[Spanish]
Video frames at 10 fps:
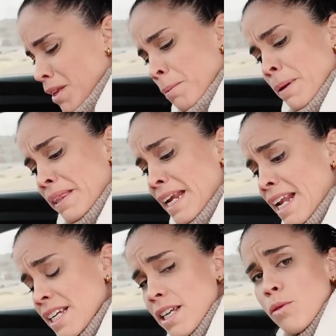
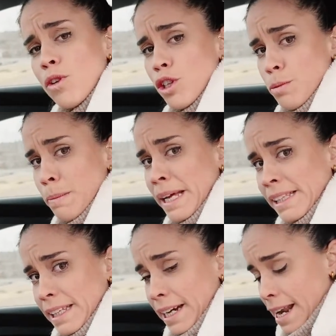vendrían a ser unos
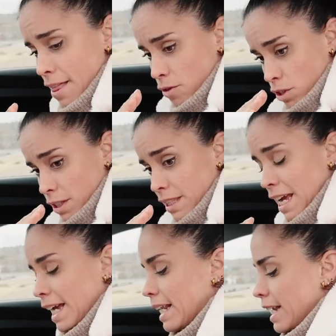20 grados
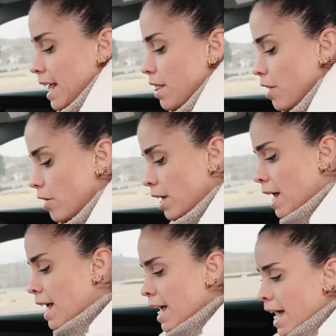de inclinación
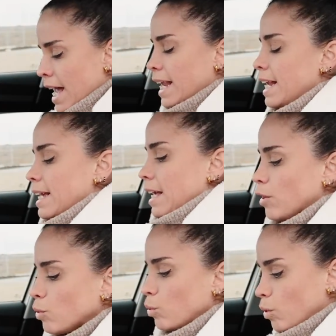en el que
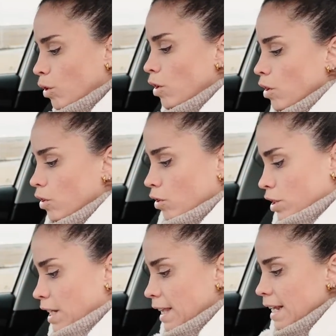tú
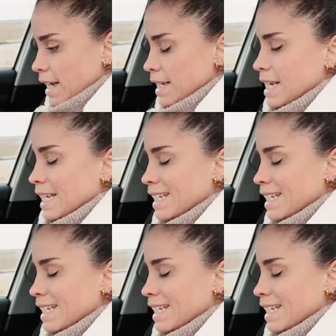consideres que